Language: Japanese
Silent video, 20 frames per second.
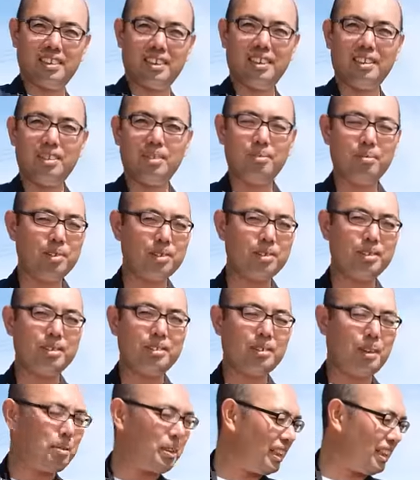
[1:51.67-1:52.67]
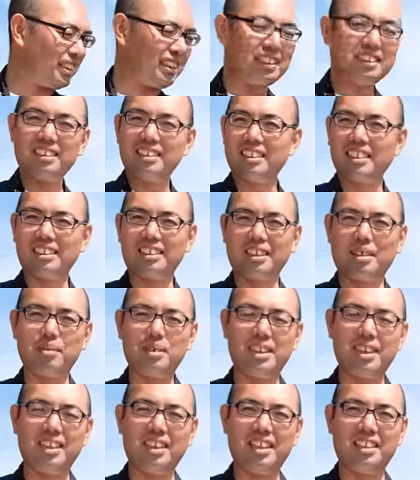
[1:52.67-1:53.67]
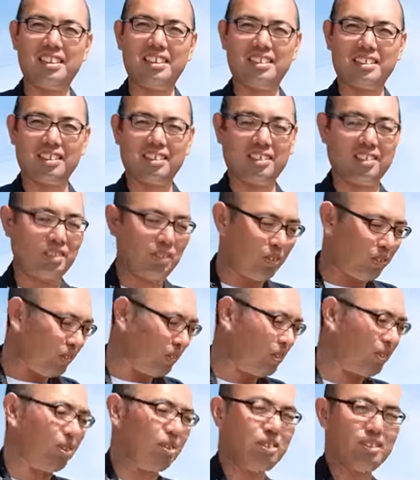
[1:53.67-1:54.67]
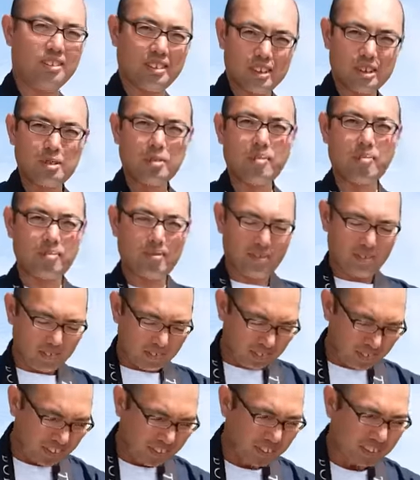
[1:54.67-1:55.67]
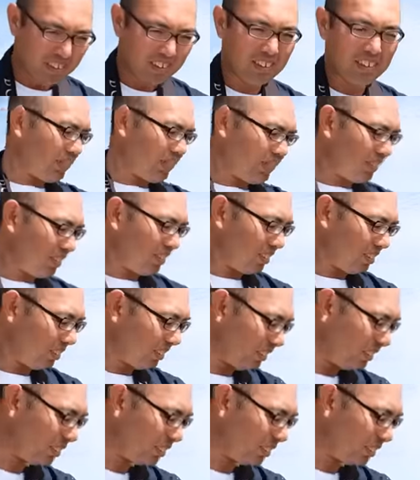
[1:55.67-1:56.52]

ね。はい、僕はまだ写真でしか見てないんですけど。はい、僕も実物見させていただいて。は